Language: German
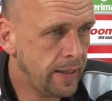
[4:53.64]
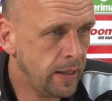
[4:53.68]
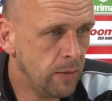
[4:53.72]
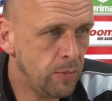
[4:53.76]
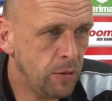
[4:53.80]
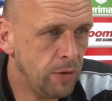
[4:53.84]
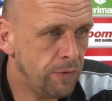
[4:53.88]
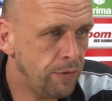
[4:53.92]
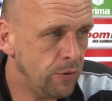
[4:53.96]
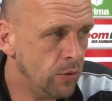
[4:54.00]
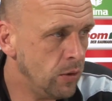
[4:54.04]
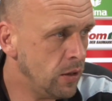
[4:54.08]
ich
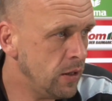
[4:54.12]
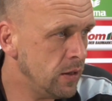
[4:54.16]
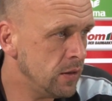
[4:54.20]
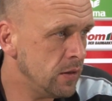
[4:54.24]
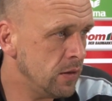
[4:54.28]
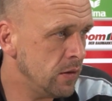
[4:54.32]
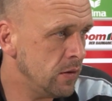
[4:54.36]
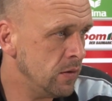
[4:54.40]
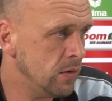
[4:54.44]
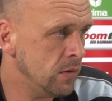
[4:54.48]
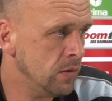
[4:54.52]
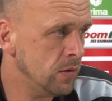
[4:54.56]
habe ja vor der
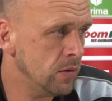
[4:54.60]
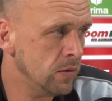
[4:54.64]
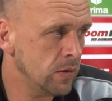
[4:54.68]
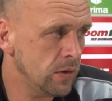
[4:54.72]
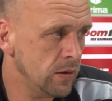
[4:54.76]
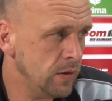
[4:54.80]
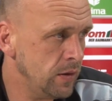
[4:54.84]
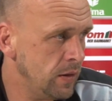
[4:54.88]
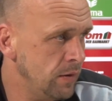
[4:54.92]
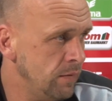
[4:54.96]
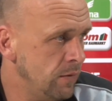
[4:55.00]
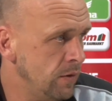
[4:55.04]
Saison noch
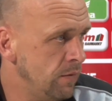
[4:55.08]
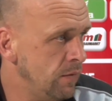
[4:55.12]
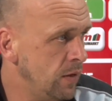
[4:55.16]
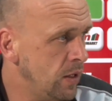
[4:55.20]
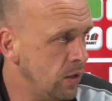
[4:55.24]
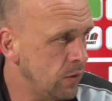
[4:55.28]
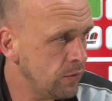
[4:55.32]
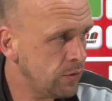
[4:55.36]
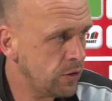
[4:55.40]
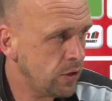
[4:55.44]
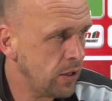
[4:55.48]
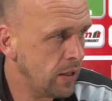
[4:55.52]
gesehen, wenn wir
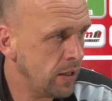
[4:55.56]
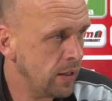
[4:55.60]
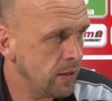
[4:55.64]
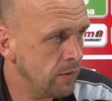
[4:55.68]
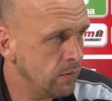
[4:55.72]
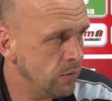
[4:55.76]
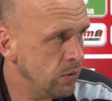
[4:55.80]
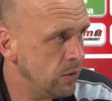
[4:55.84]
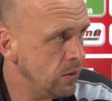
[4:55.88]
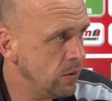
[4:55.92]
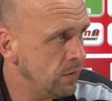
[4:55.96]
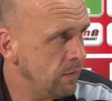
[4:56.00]

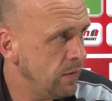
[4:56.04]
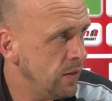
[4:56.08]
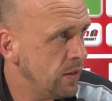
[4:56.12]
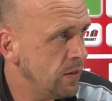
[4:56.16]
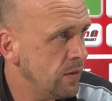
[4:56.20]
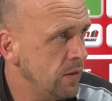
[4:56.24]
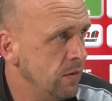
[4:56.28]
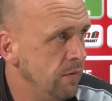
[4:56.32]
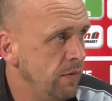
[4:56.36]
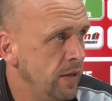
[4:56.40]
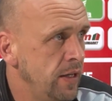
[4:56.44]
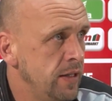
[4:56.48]
aufsteigen würden, wäre
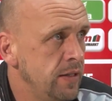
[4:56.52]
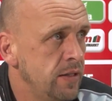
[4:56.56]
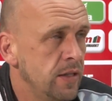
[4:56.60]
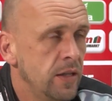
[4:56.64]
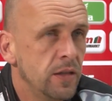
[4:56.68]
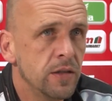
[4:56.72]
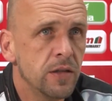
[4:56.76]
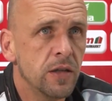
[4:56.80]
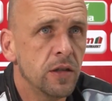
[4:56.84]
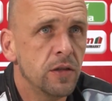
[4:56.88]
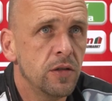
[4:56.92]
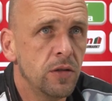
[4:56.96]
es eine
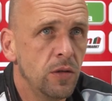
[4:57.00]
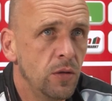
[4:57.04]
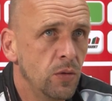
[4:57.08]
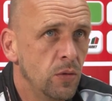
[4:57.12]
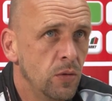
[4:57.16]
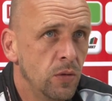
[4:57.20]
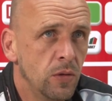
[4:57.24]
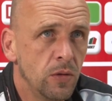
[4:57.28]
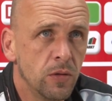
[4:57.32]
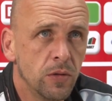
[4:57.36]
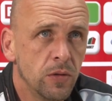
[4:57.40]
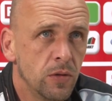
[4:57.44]

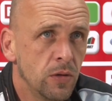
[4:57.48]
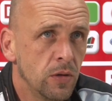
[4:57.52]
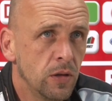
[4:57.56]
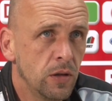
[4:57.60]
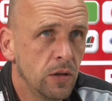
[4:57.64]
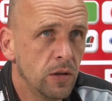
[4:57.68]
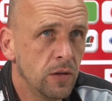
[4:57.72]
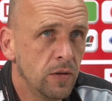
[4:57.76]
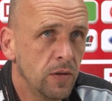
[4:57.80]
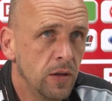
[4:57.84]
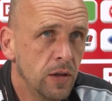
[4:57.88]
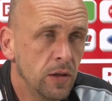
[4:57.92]
Weltsensation und
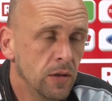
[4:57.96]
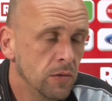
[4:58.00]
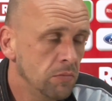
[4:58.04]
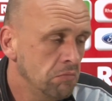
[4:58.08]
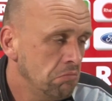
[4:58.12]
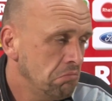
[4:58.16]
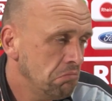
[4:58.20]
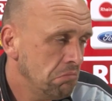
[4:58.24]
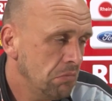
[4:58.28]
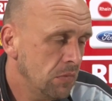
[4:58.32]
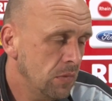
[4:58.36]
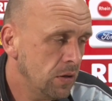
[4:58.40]
solche
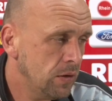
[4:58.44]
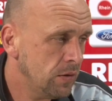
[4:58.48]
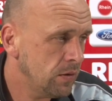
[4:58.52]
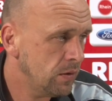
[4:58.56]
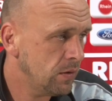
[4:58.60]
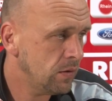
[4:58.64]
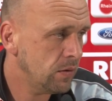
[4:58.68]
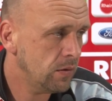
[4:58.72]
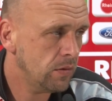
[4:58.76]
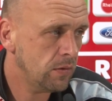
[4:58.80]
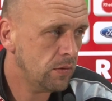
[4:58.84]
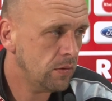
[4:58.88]
Sachen.
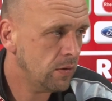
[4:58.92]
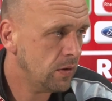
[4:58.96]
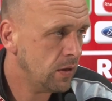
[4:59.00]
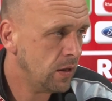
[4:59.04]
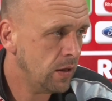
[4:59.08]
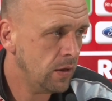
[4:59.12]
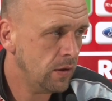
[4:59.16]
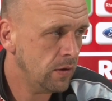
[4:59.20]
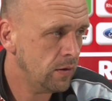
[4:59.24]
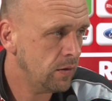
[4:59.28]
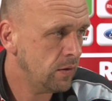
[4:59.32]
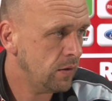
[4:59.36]
Das ist
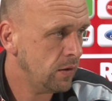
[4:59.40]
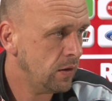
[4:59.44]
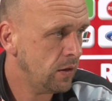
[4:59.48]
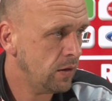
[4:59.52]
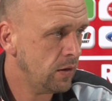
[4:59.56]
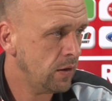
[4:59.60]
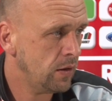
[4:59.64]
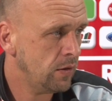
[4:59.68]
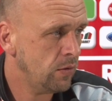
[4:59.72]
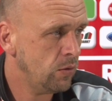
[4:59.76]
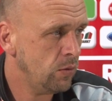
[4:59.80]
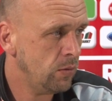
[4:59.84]
alles,
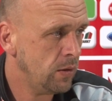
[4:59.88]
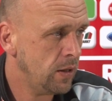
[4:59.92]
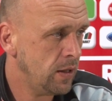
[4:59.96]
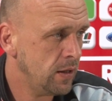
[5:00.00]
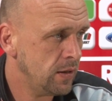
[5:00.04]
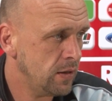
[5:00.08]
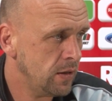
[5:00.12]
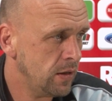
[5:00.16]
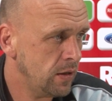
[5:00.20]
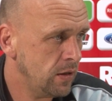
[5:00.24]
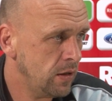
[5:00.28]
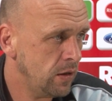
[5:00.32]
ich, das
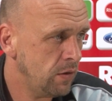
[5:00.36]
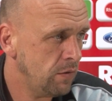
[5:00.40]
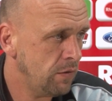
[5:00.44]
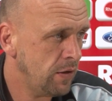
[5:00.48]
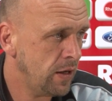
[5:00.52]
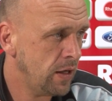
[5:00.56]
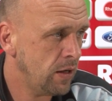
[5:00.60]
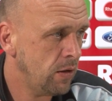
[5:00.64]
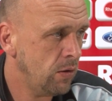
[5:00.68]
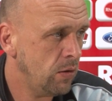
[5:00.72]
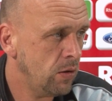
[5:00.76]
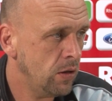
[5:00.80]
überlasse ich den
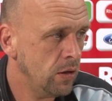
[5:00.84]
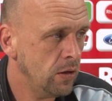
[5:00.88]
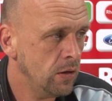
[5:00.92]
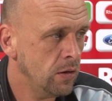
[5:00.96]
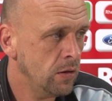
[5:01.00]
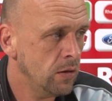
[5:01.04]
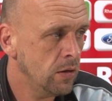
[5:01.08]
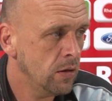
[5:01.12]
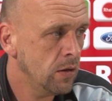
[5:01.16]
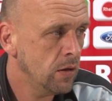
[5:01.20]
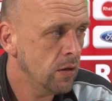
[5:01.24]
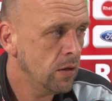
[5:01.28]

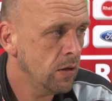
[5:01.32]
Fachleuten,